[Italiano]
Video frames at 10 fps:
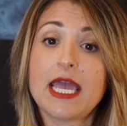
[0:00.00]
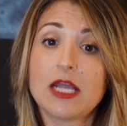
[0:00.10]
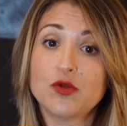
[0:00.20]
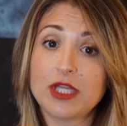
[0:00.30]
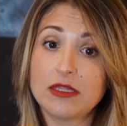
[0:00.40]
e
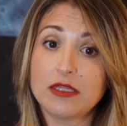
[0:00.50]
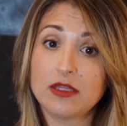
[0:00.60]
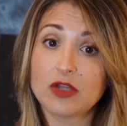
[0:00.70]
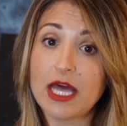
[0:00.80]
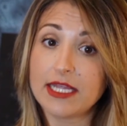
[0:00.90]
agli utenti
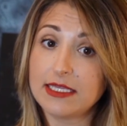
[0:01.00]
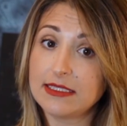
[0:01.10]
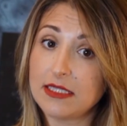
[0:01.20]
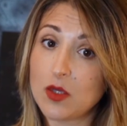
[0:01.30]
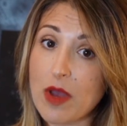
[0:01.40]
titolari dei
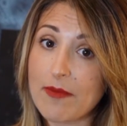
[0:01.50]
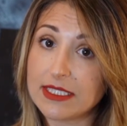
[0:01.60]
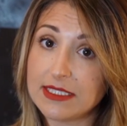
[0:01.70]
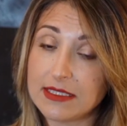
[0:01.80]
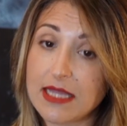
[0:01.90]
siti web
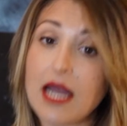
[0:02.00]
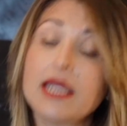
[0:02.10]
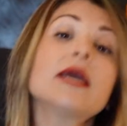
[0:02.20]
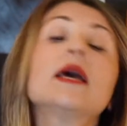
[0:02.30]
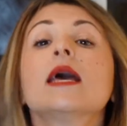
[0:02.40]

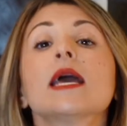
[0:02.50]
aziendali